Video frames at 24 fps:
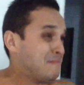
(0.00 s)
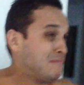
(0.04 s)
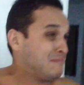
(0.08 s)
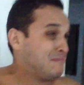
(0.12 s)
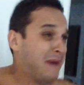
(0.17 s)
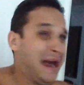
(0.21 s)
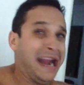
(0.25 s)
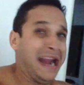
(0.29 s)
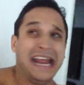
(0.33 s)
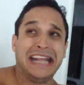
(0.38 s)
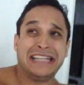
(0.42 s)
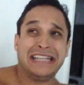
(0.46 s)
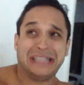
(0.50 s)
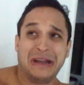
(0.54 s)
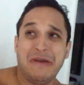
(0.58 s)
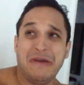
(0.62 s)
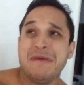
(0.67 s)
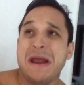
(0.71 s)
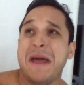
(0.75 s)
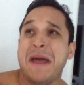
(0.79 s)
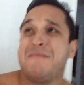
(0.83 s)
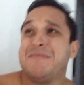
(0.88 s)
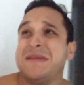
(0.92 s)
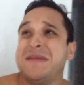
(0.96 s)
Parece
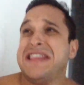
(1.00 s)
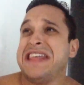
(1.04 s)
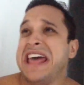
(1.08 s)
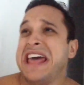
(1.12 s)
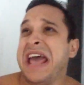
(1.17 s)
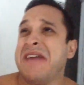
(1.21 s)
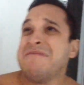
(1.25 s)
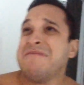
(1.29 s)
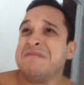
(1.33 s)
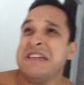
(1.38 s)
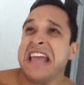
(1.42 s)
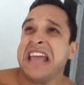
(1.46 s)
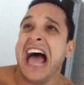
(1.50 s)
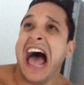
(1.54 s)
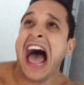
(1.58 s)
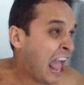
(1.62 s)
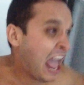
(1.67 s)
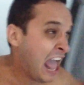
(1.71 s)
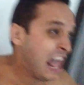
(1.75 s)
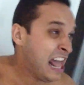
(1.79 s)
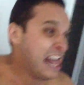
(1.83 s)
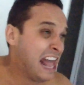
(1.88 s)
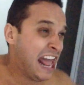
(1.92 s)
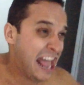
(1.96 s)
una epidemia.
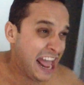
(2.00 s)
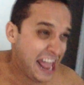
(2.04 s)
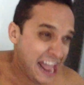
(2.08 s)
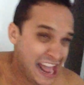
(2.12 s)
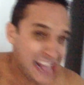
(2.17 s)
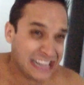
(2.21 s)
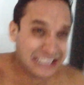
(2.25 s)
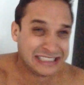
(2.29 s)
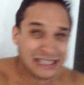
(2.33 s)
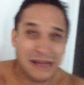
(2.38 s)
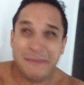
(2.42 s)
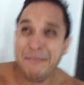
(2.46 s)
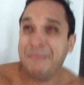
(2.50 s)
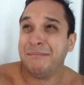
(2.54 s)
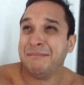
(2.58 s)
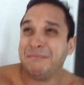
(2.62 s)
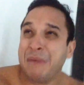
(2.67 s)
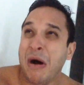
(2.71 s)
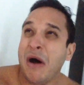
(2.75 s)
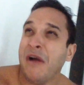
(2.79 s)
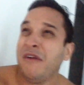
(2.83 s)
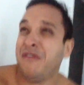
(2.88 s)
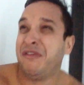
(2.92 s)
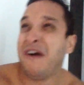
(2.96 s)
Gente,
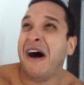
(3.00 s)
por